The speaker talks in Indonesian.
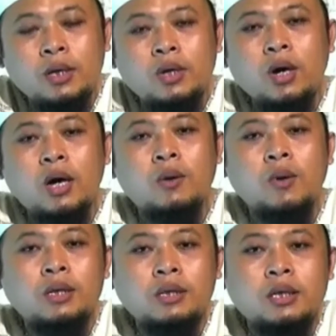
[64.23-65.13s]

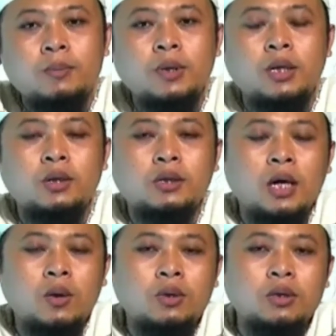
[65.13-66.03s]
khawatir, beliau
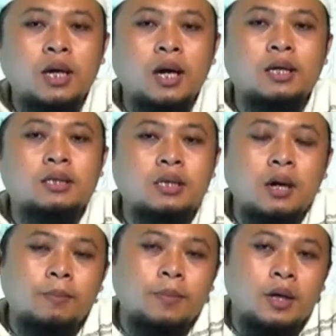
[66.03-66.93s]
takut jangan
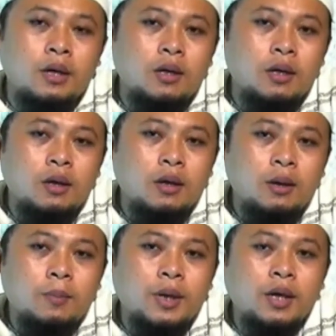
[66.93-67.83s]
sampai
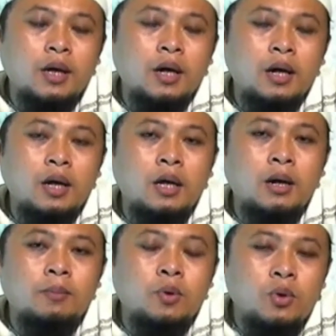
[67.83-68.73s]
perkara
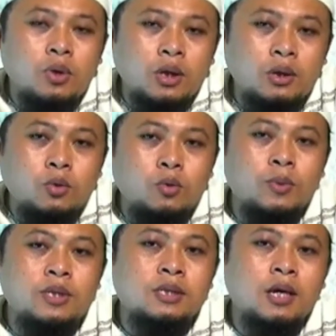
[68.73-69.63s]
yang buruk itu
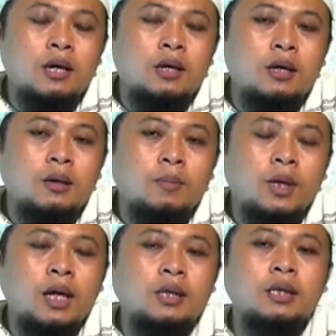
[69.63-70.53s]
bisa
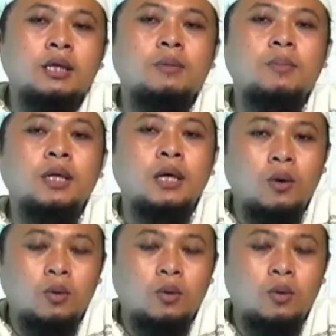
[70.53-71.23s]
mendatangi beliau.